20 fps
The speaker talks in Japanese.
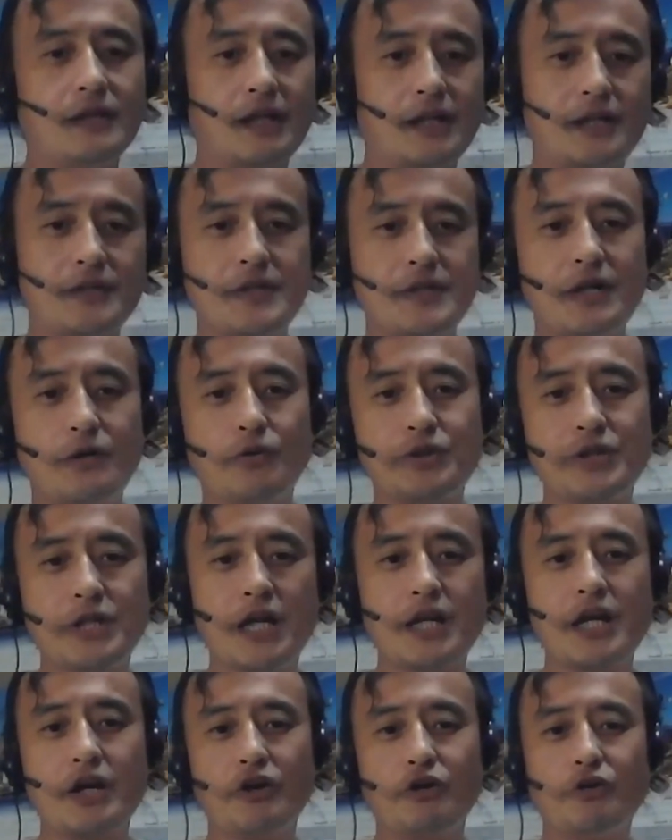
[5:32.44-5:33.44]
はいですね、こち
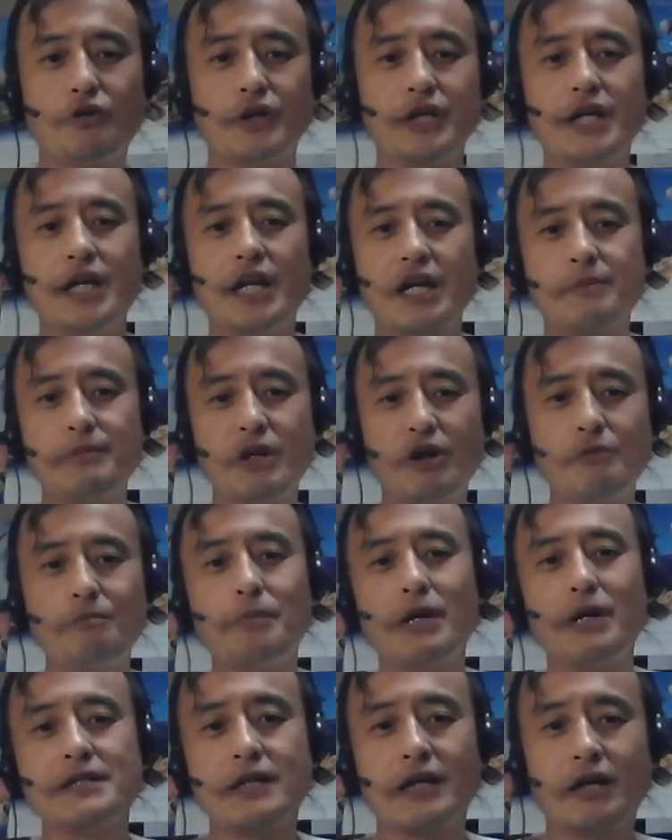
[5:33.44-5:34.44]
らにあの柳
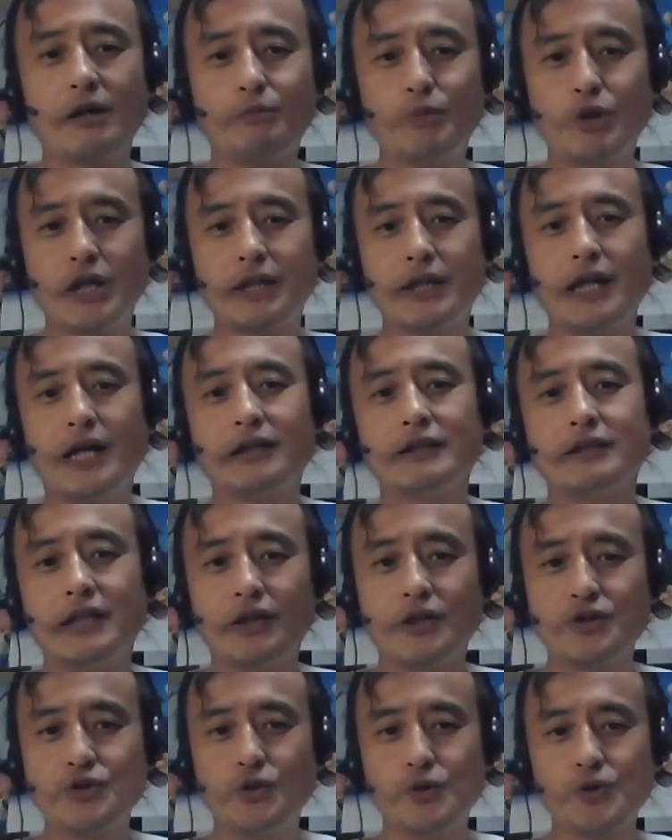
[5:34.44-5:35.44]
メロンパンさんからもらった
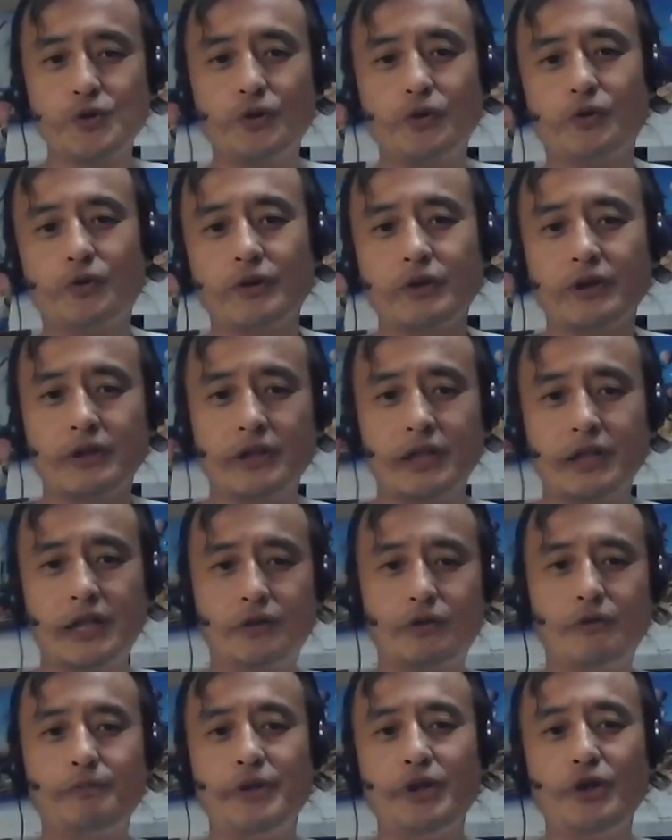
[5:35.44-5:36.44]
あの勝訴のあ
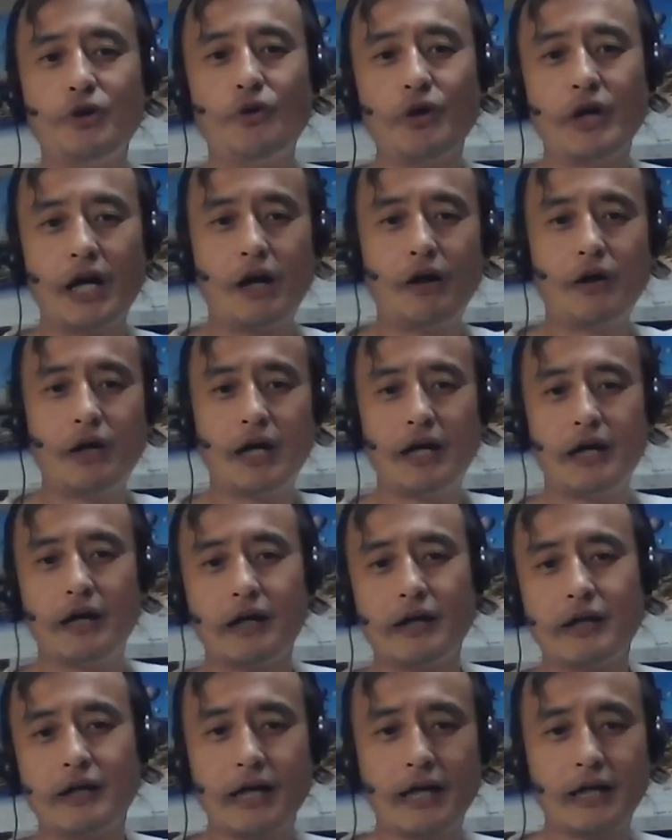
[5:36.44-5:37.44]
のビローンが
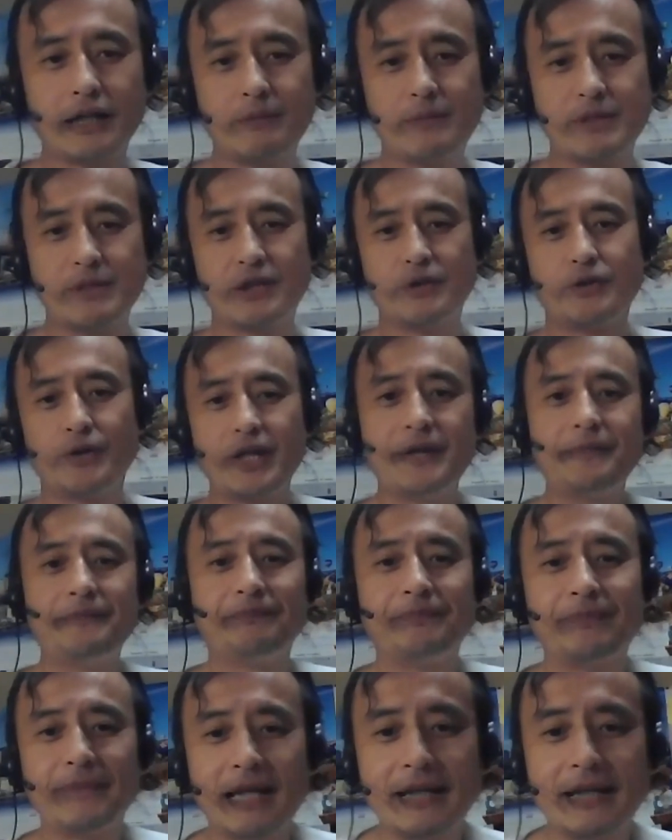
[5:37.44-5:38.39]
かかってますけどね。